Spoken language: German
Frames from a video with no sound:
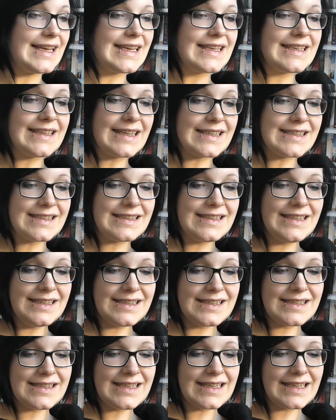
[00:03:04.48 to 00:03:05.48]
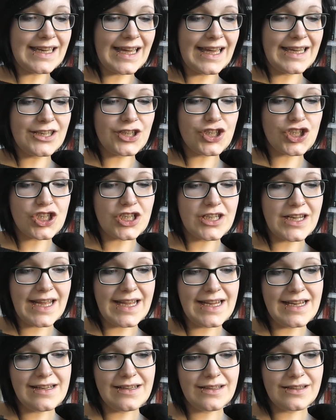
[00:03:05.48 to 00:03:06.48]
denke ich, dass dieses sich recht
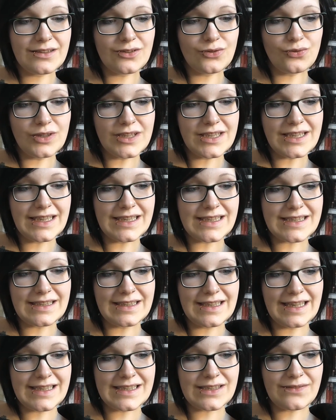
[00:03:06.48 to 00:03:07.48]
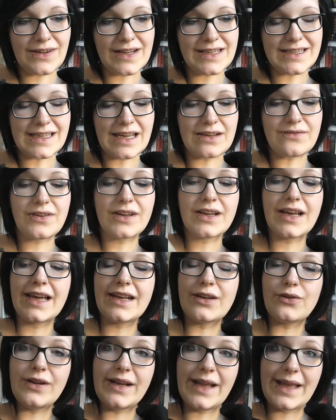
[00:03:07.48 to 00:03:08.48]
schnell durchlesen lässt, weil es einfach
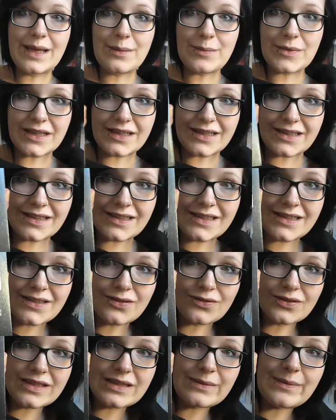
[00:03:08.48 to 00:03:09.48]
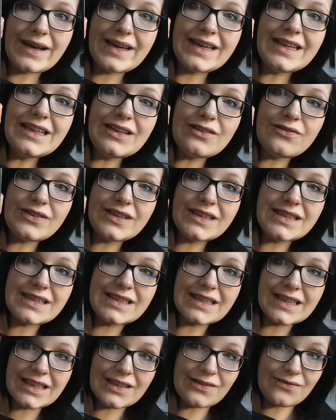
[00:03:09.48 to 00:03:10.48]
ein Layman ist. Und zwar in den
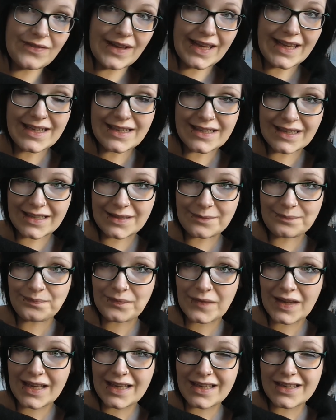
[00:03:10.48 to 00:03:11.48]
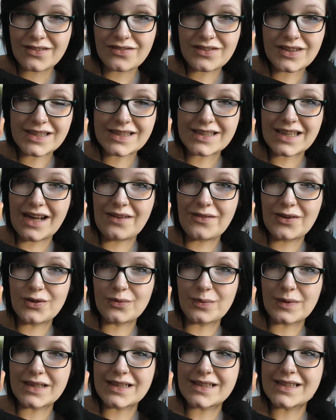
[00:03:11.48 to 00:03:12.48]
finsteren Wäldern. Ich finde das Cover
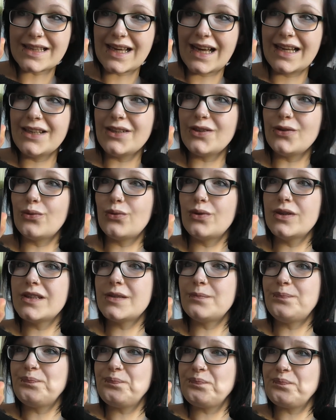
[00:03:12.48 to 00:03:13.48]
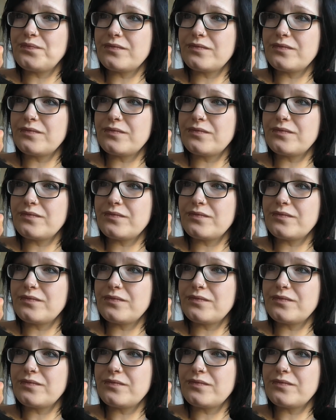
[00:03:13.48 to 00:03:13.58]
übrigens grandios.